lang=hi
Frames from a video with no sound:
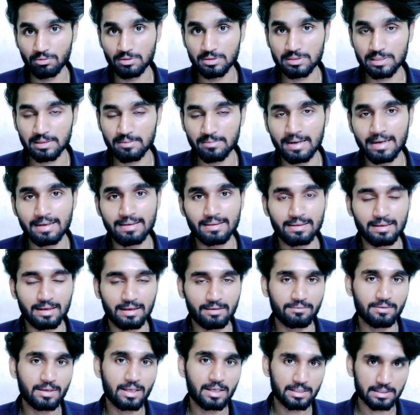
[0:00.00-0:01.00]
आवर्स का बैटरी
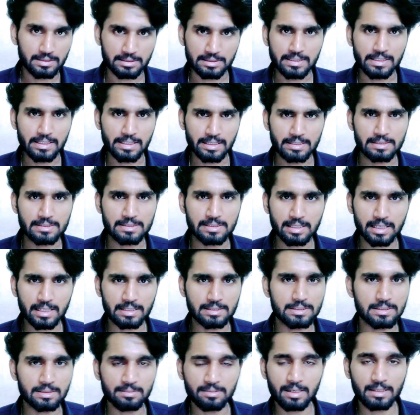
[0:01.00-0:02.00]
लाइफ ये इसकी
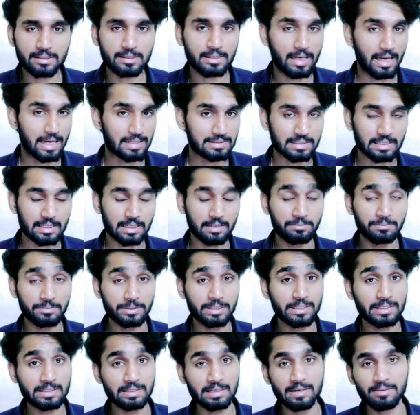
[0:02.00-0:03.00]
अच्छी बात है ऐसा
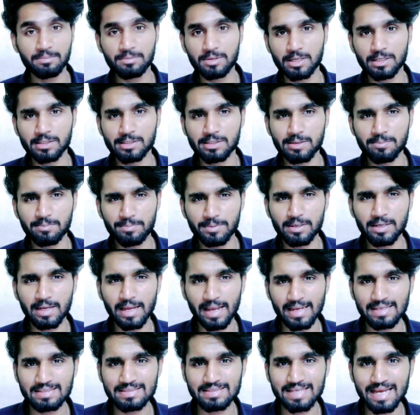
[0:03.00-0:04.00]
कंपनी क्लेम कर दी है पर
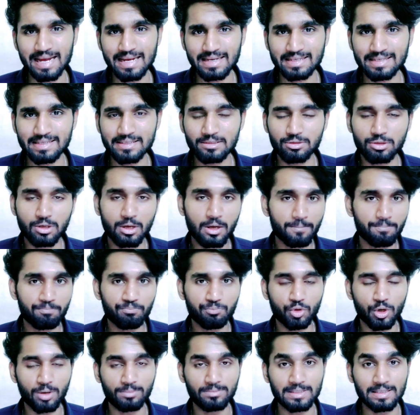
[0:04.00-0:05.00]
एग्जैक्टली exactly
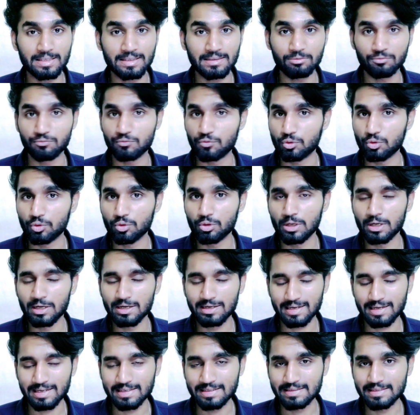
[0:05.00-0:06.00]
तो अभी तक वो
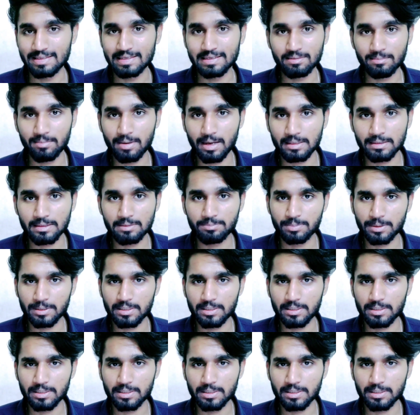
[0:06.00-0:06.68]
ख़रीदने के बाद ही